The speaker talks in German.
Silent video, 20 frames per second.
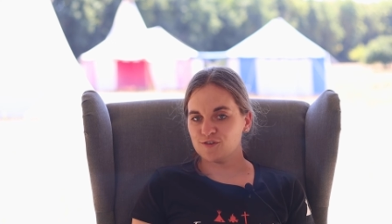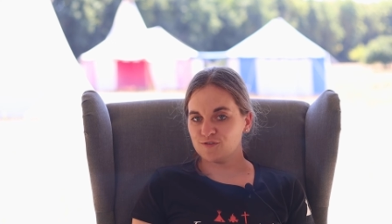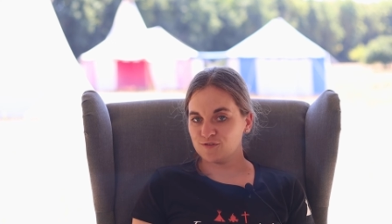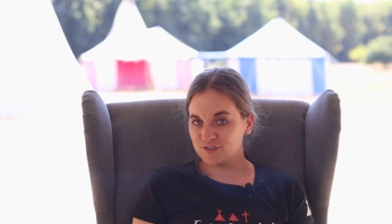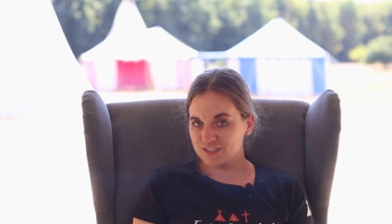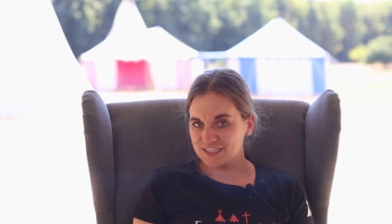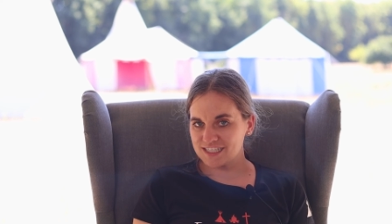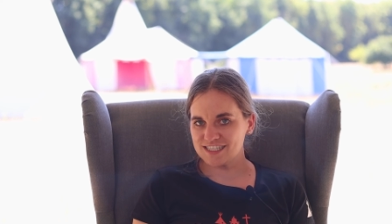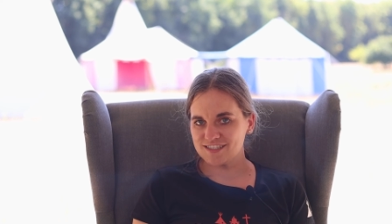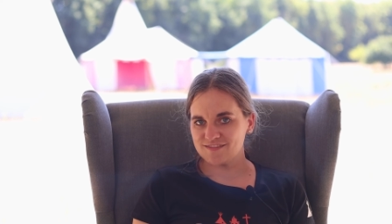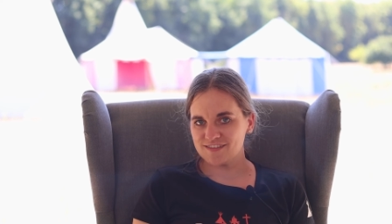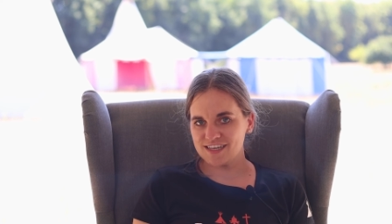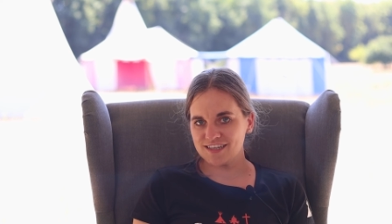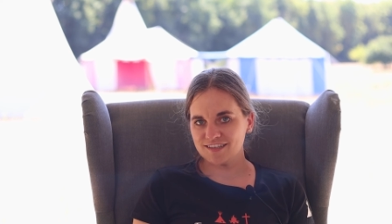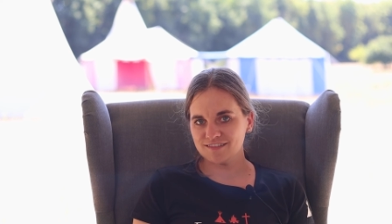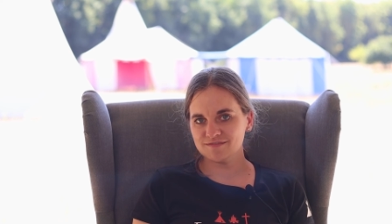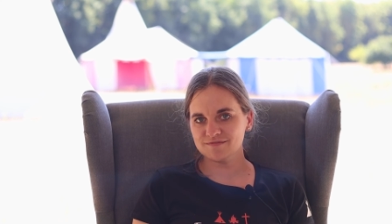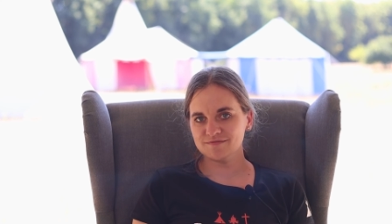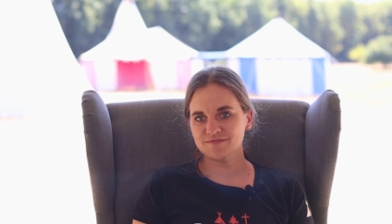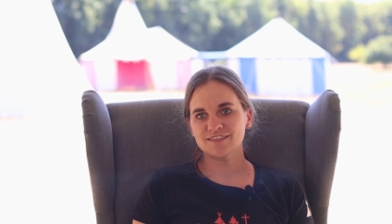Und
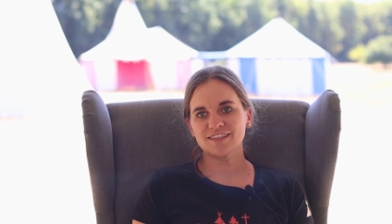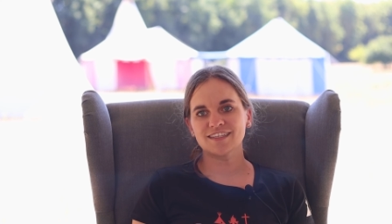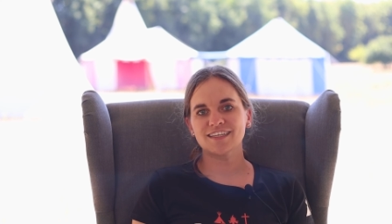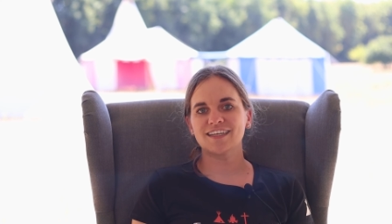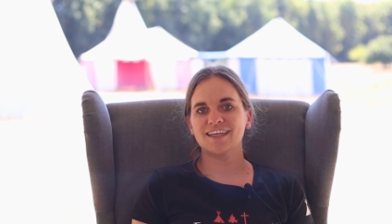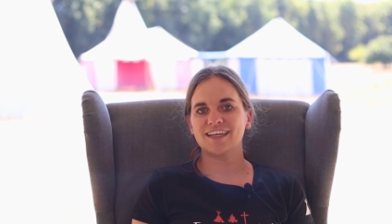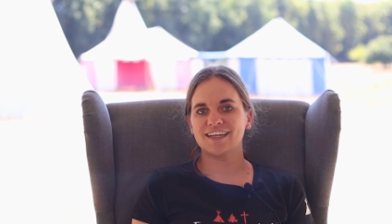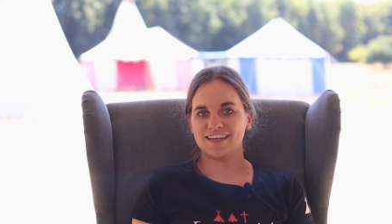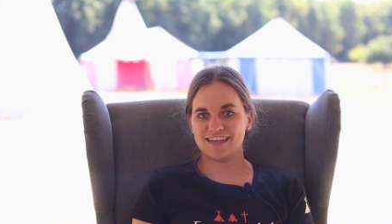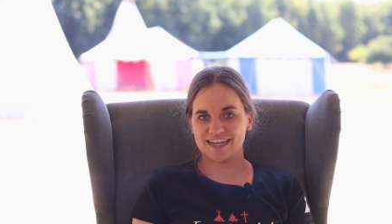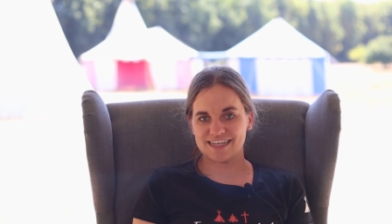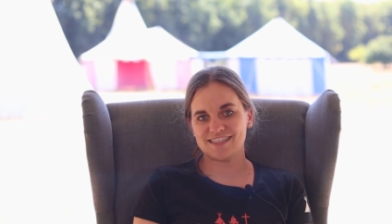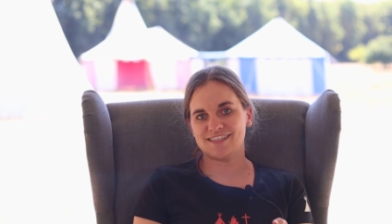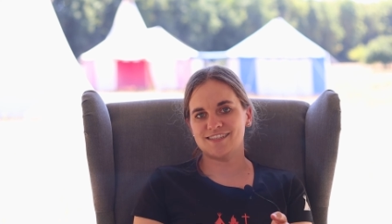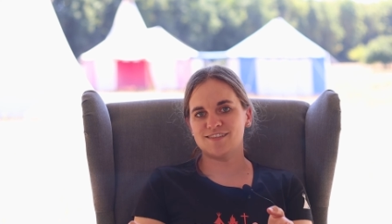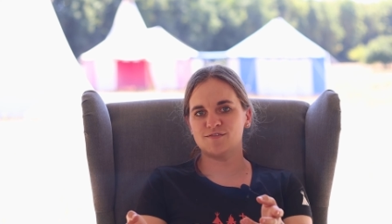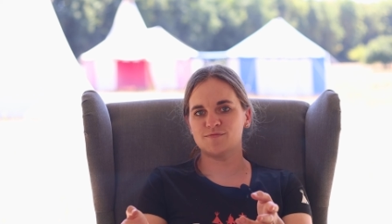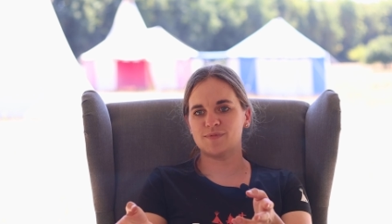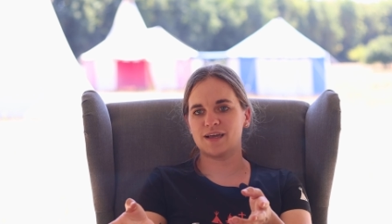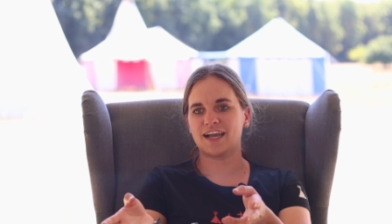deswegen lass
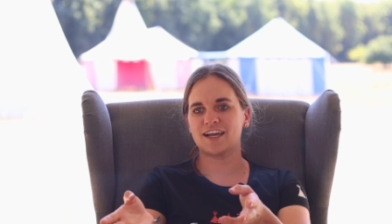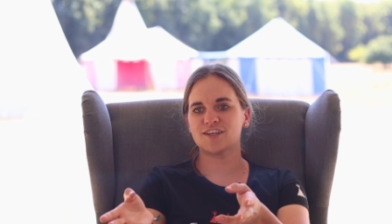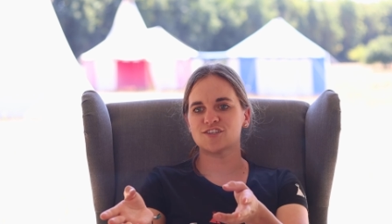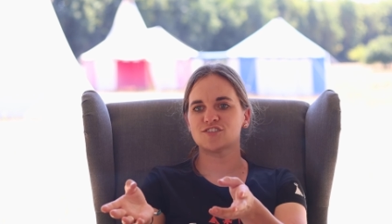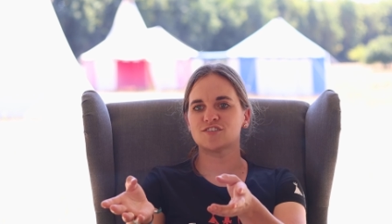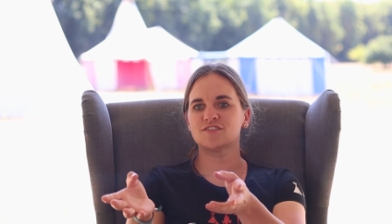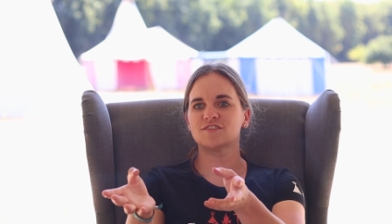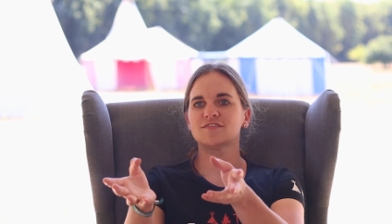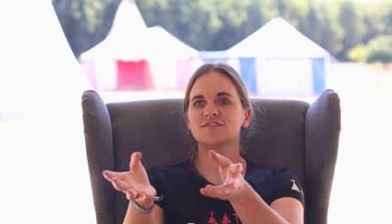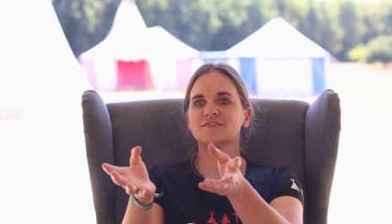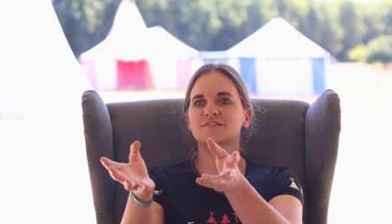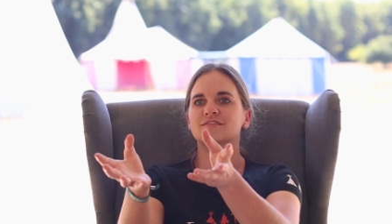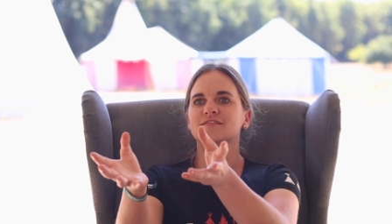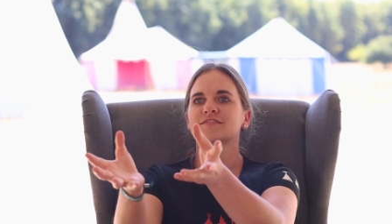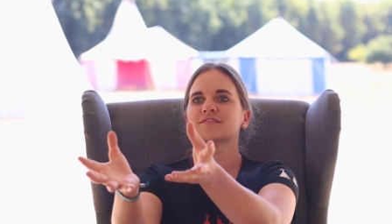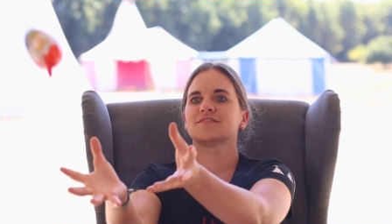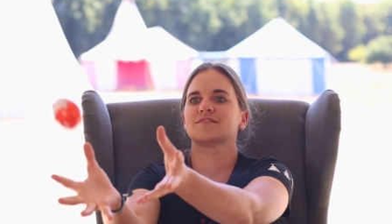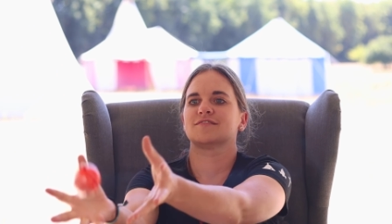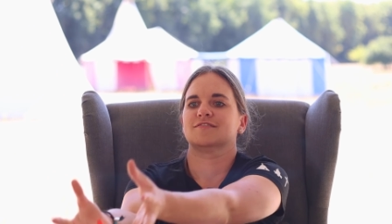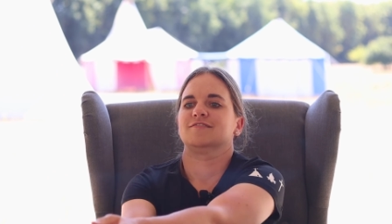dich überraschen
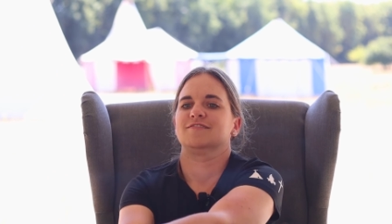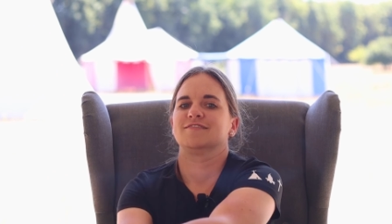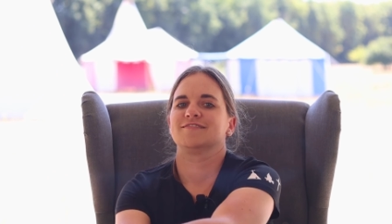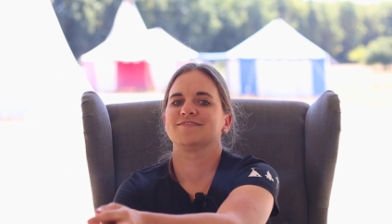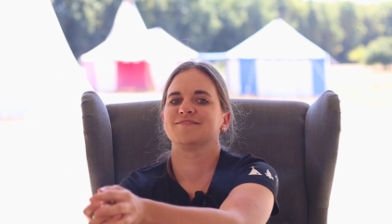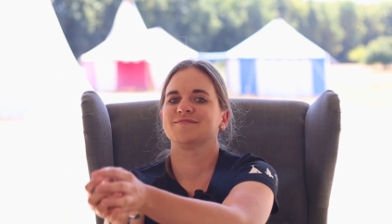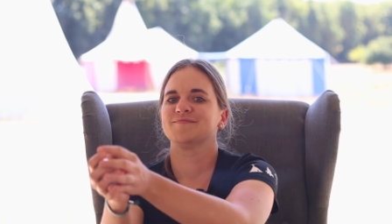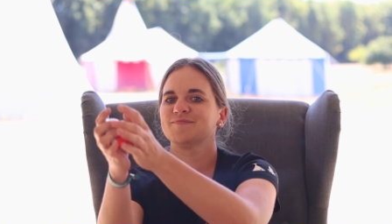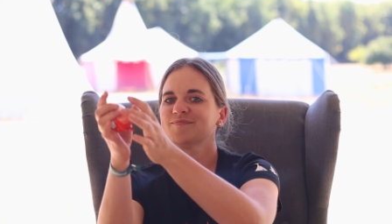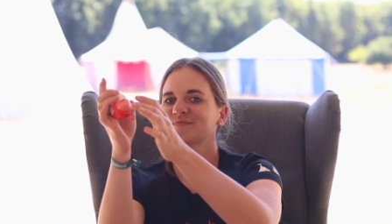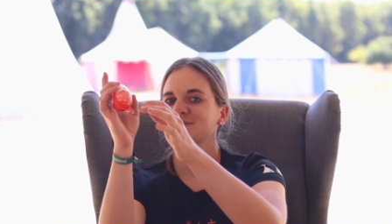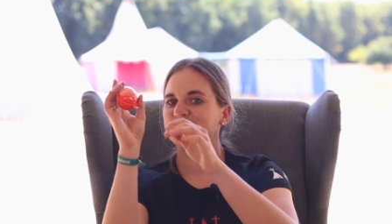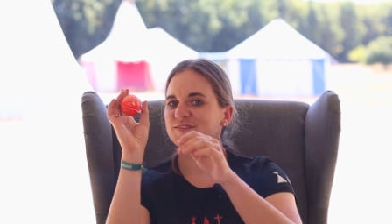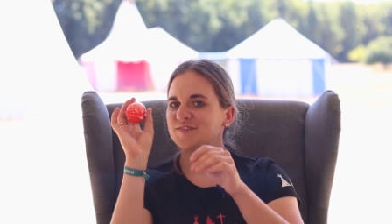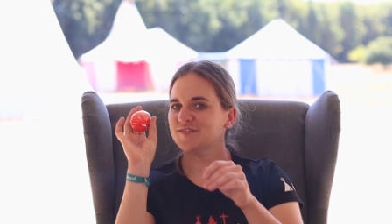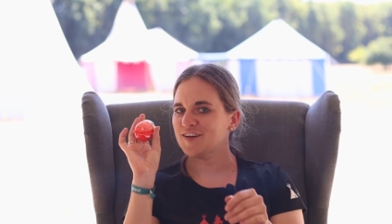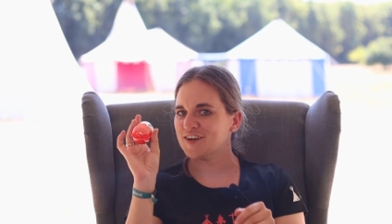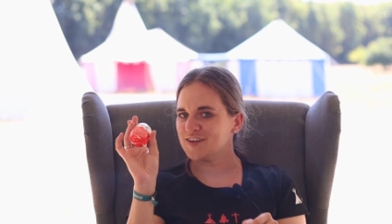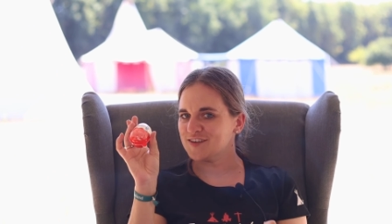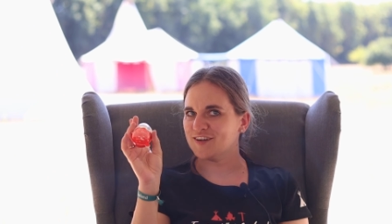
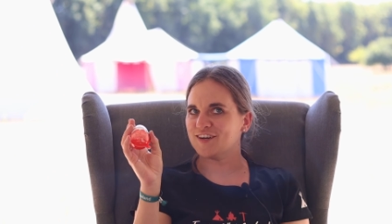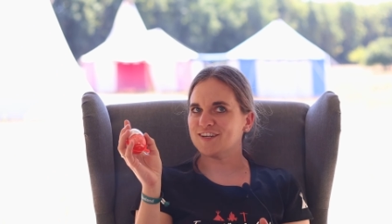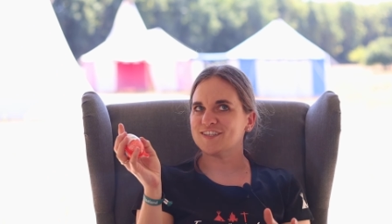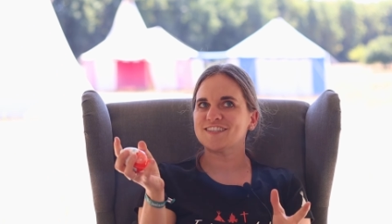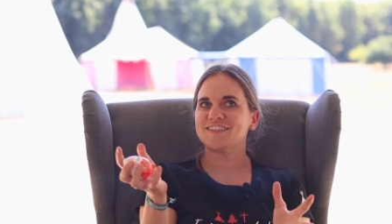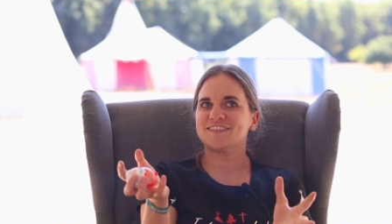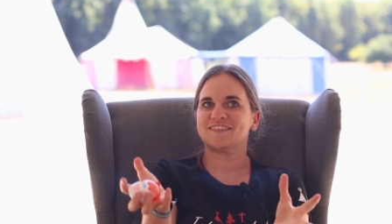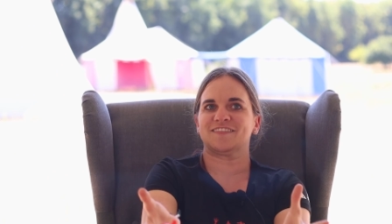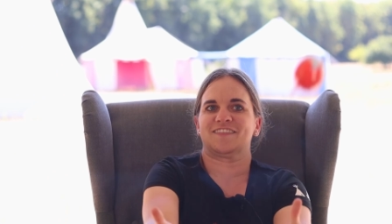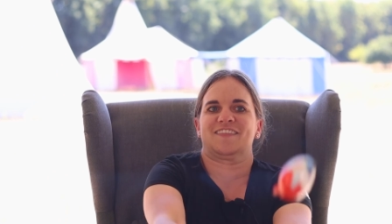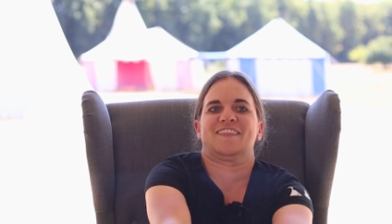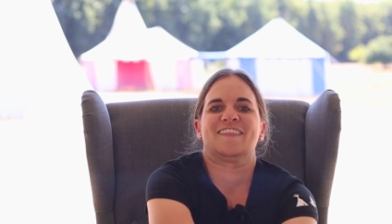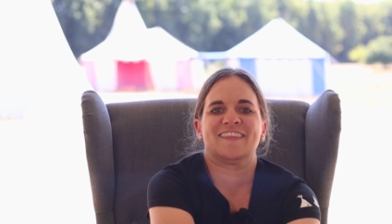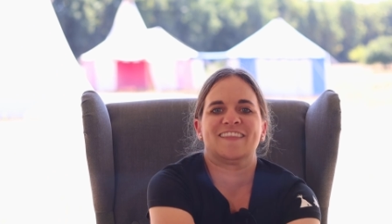von Gott.